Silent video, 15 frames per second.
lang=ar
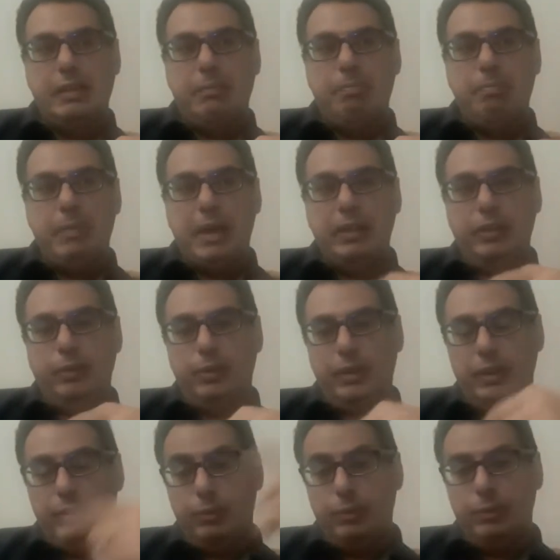من
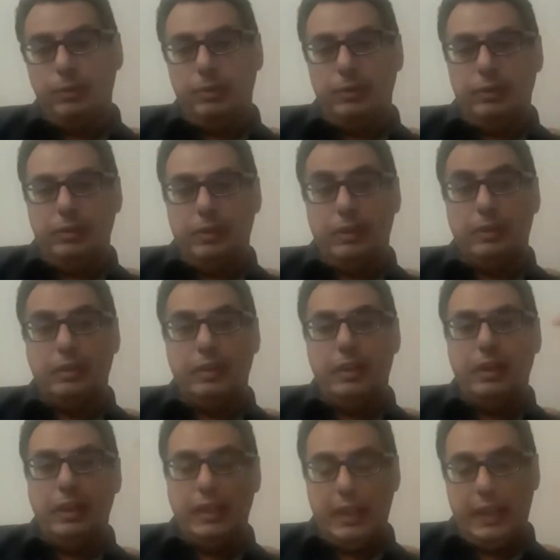يريدون
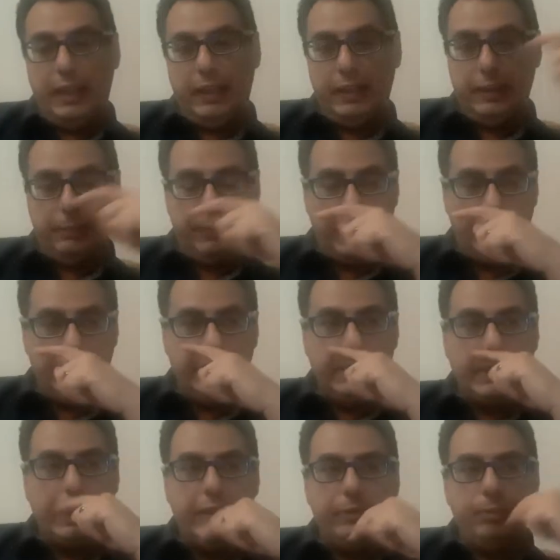ارضاء الحاكم يعني دي
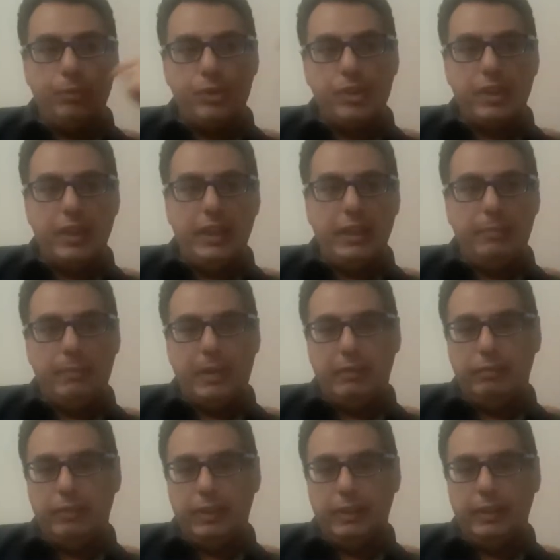كانت مشكله مع
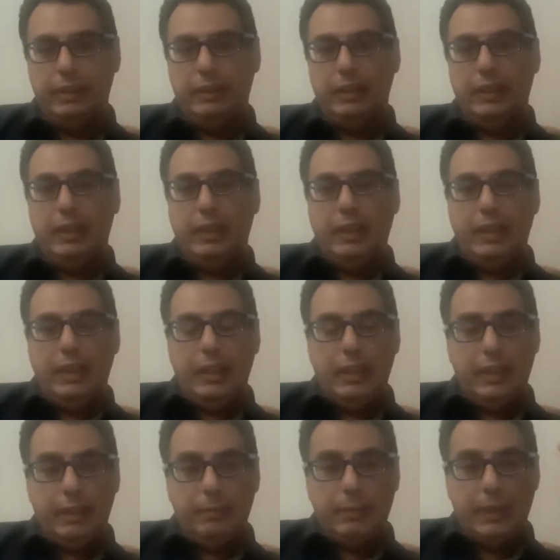فريد
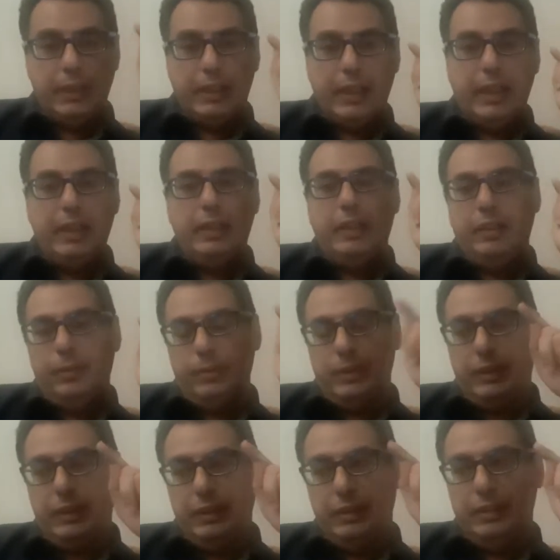ان من كان
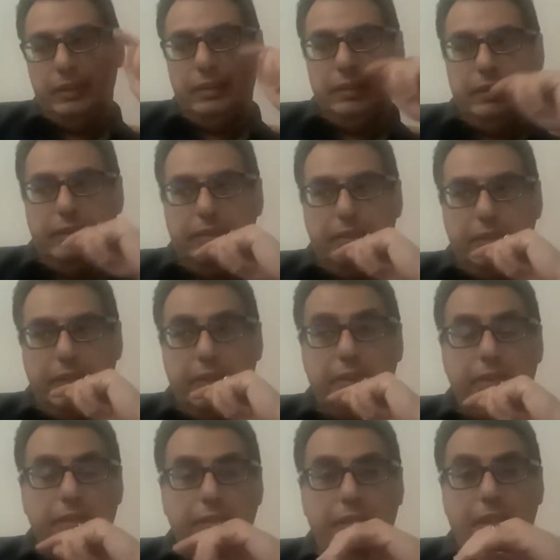يريد
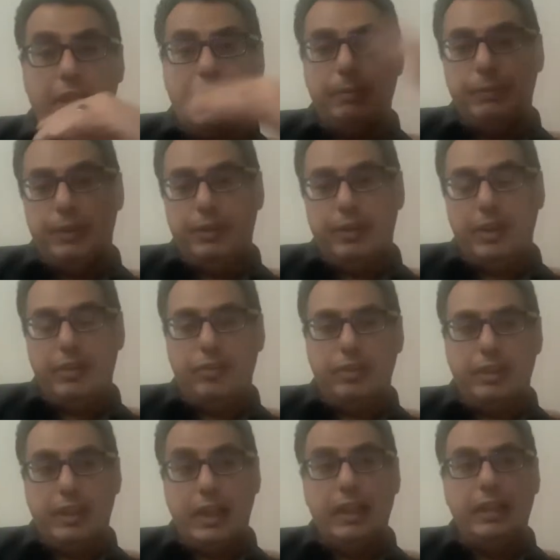إرضاء عبد الناصر
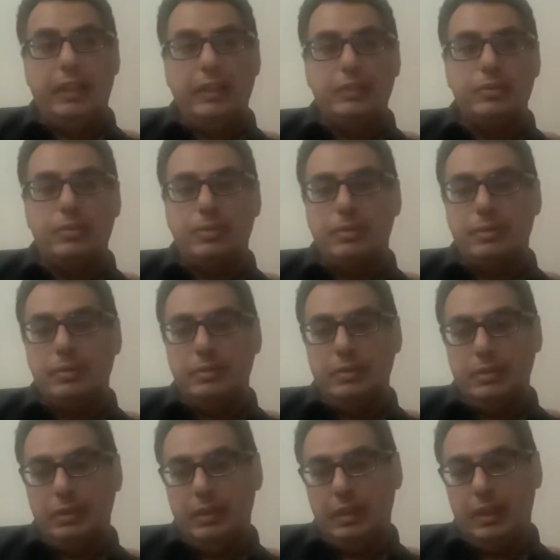كان يظن
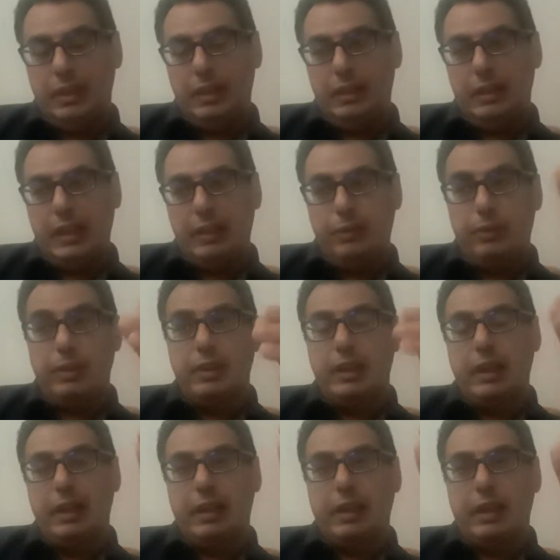لأنه
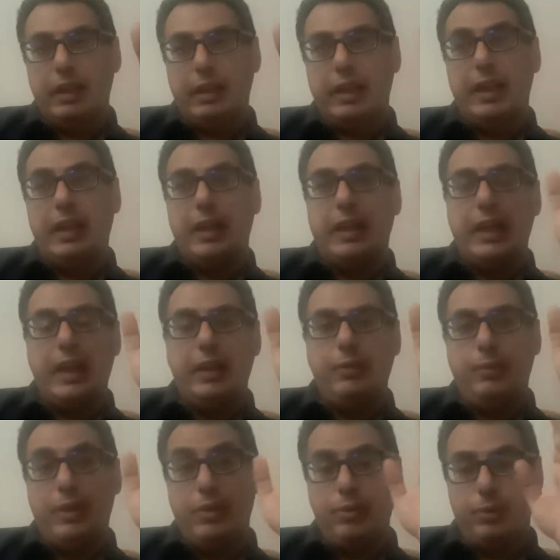
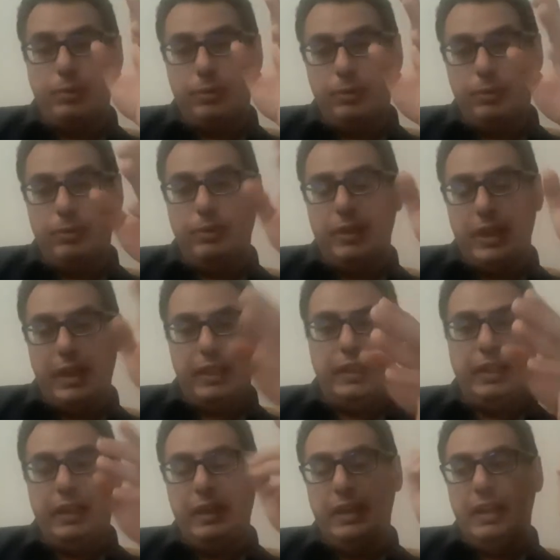كانوا يظنون
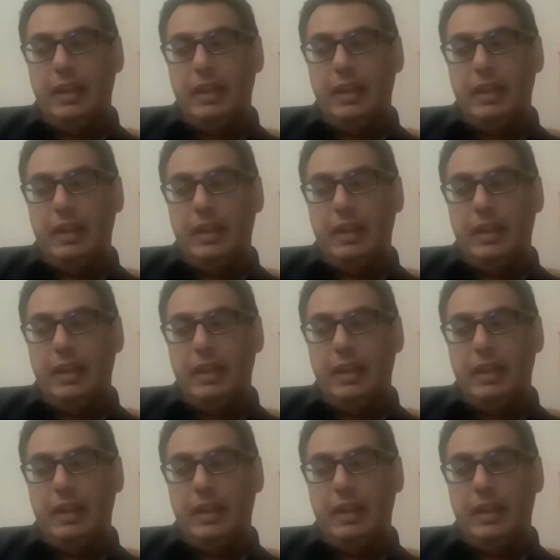أن